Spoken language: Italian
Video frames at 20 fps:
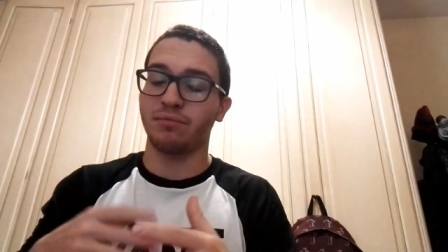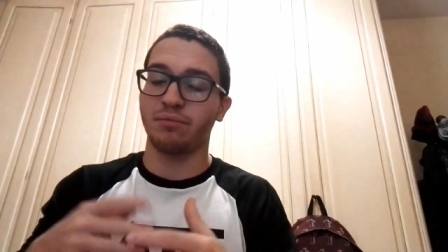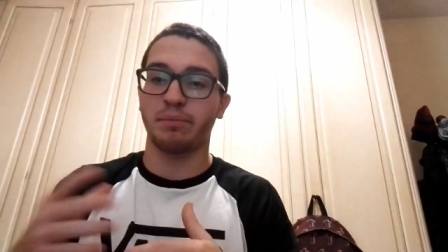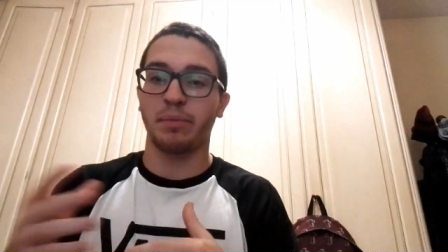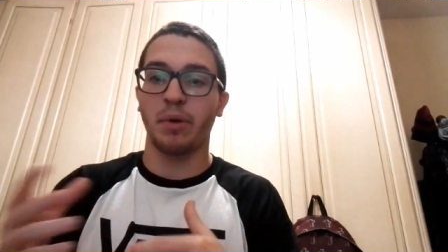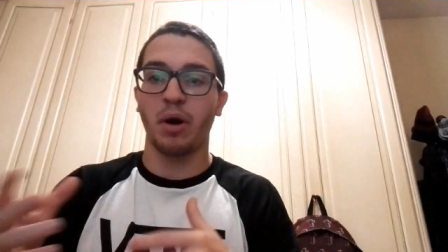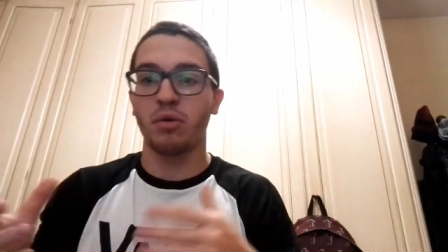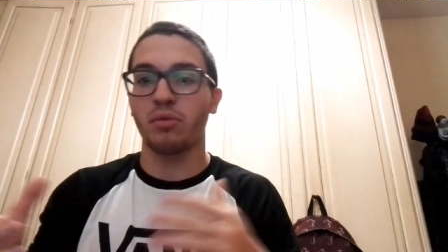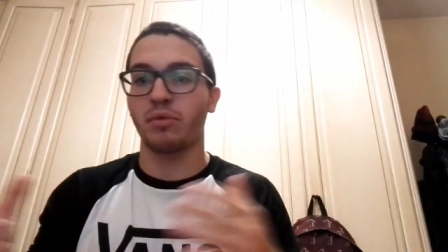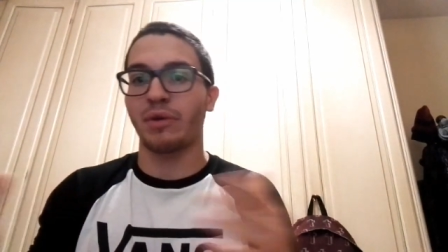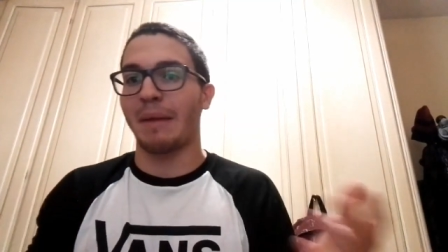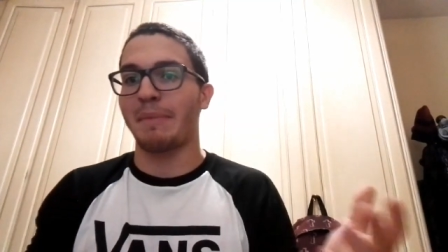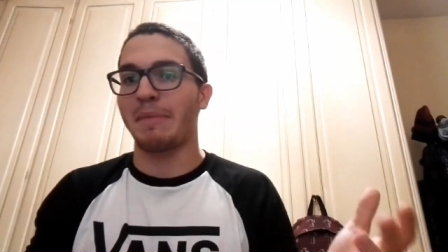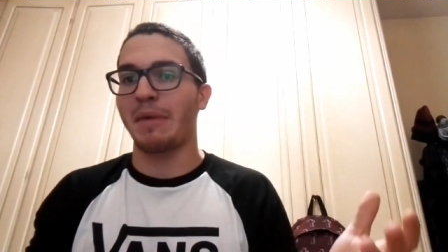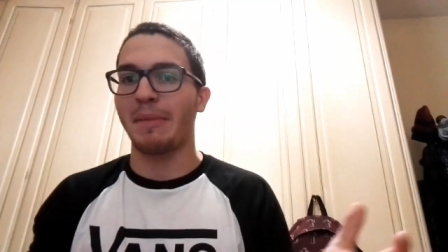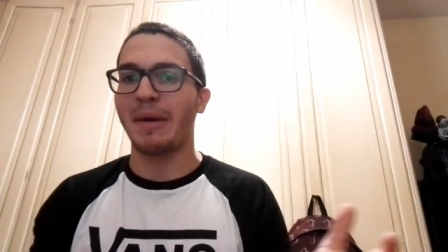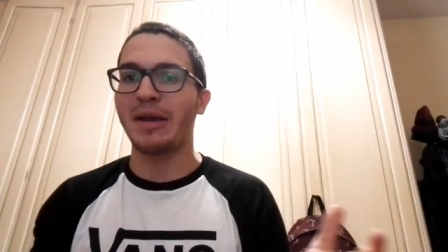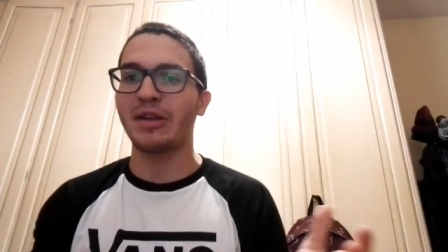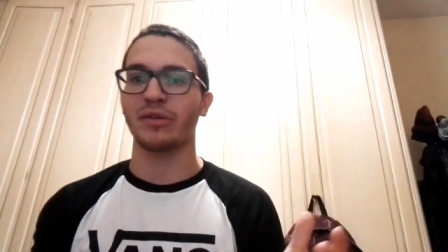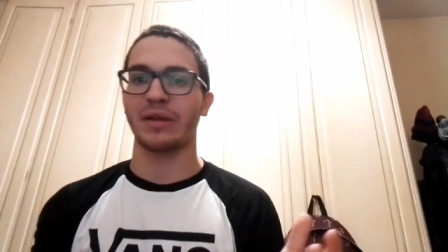un po' un
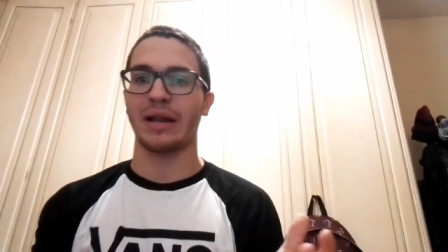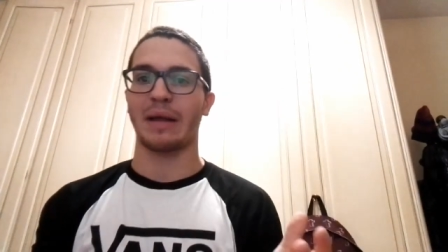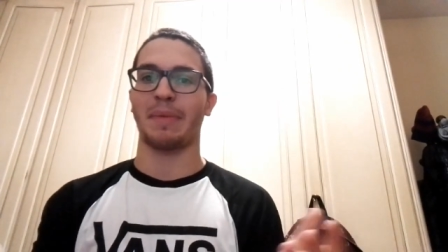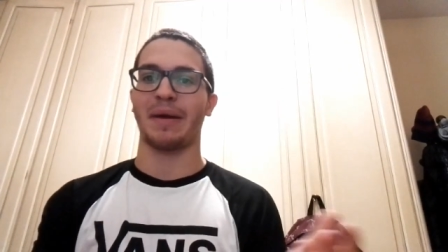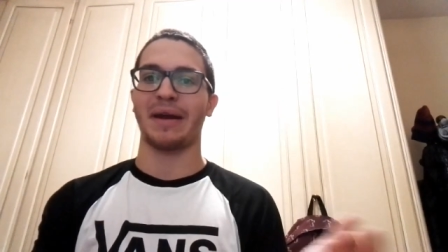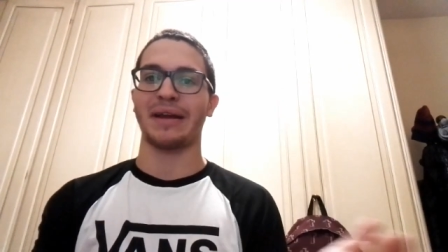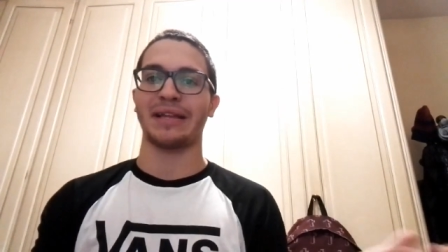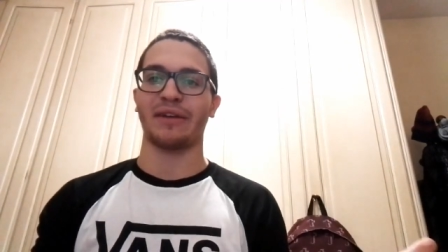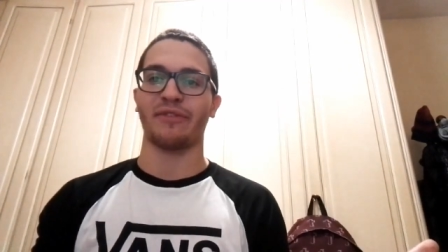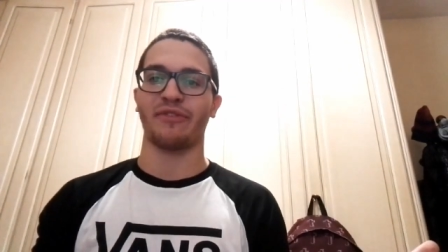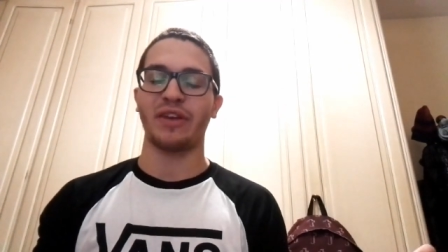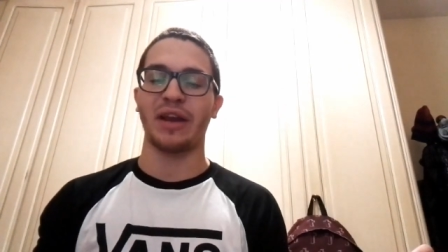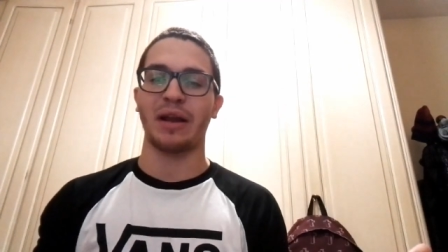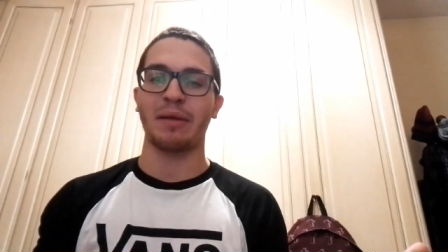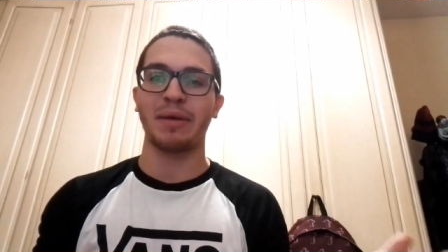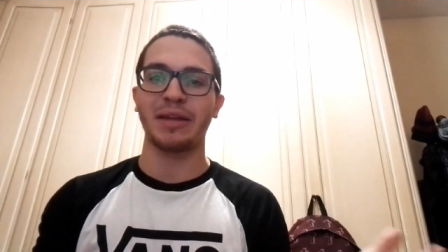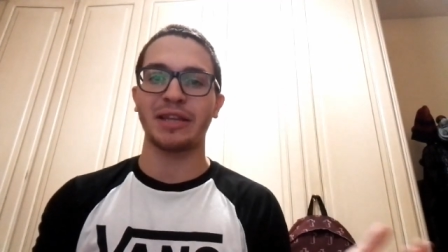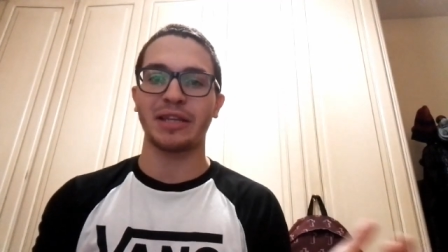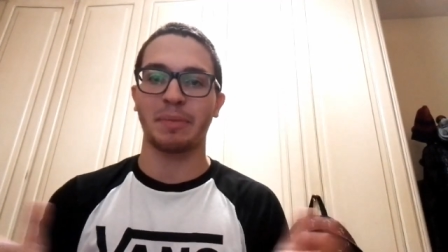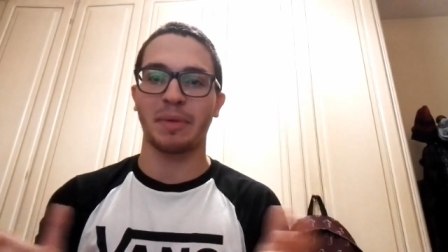cambiamento della partita
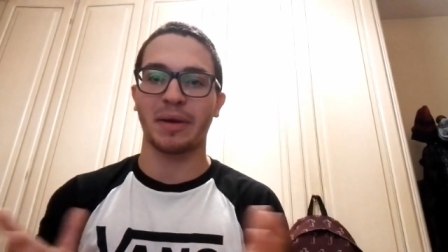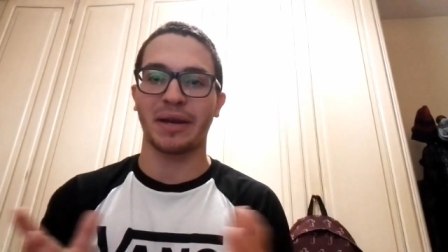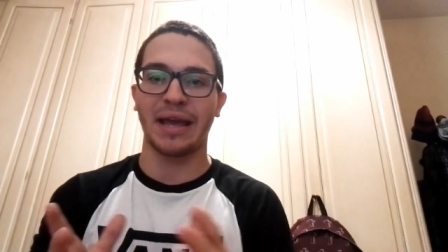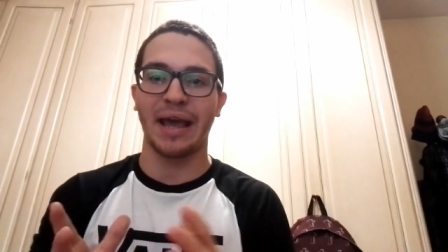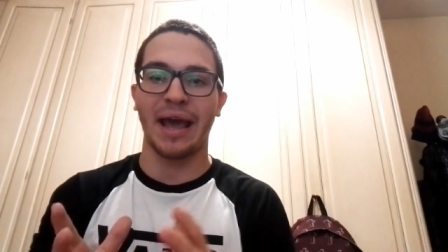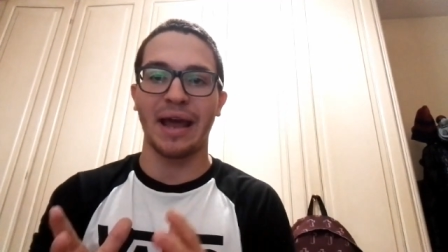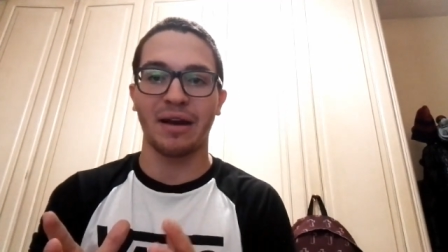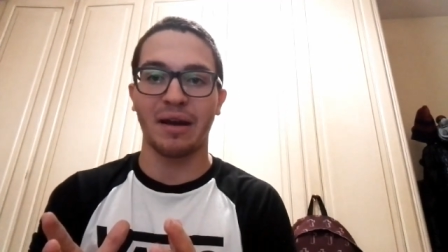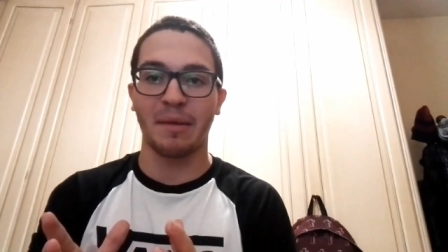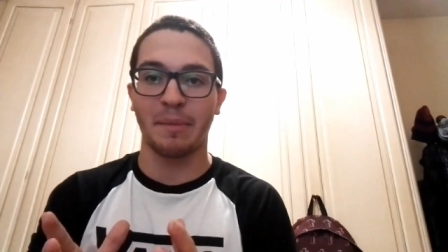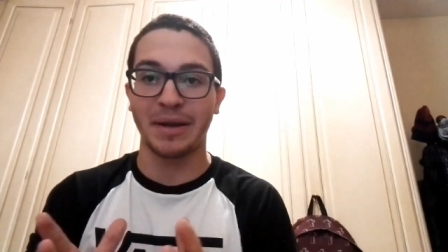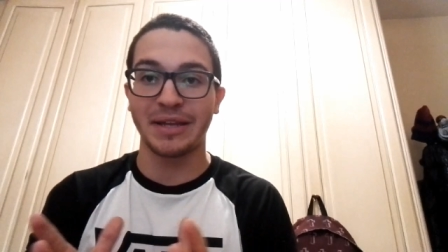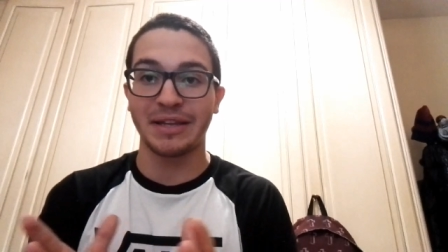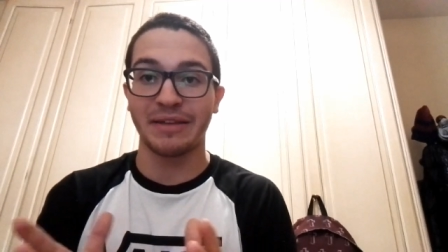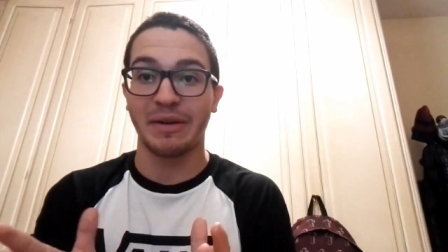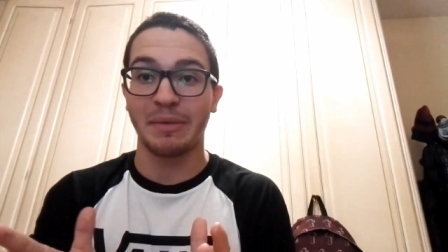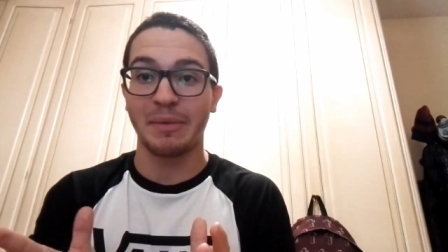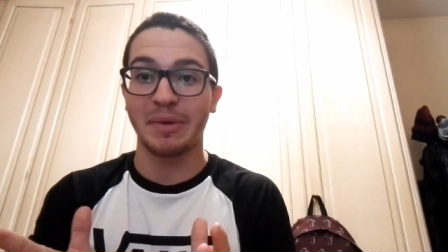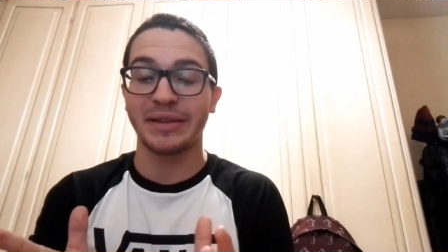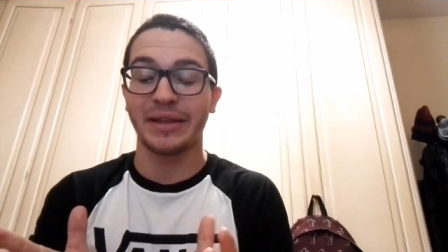finalmente perché era una
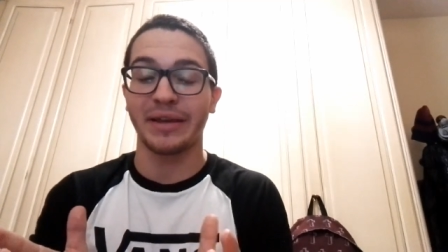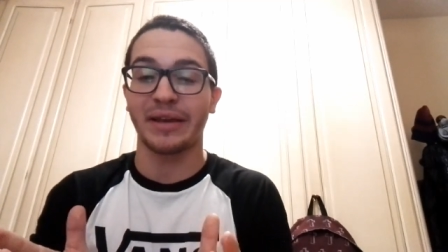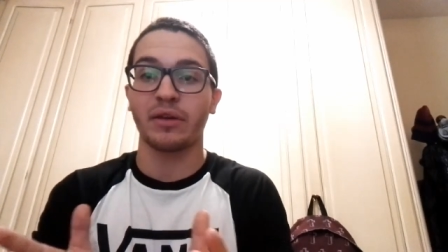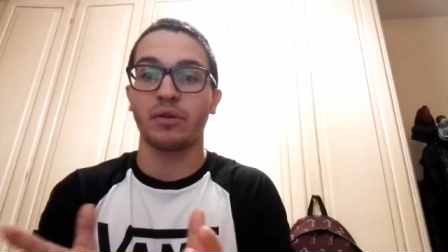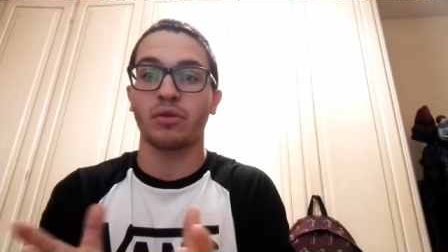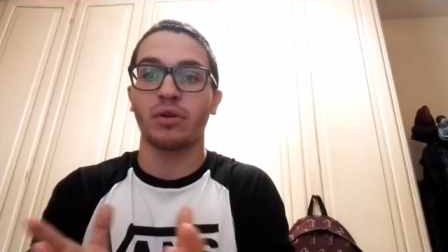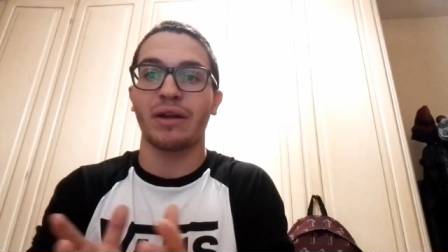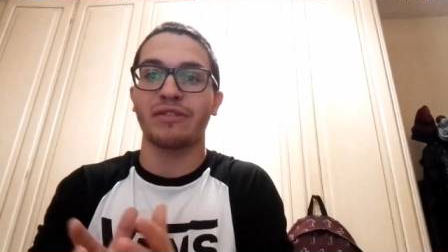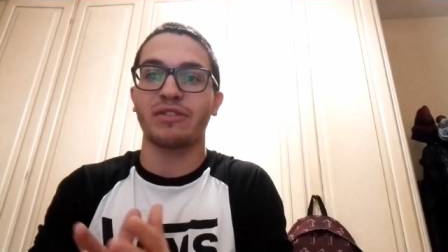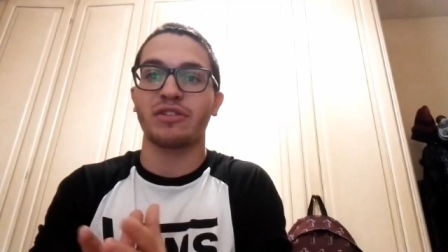partita veramente che non,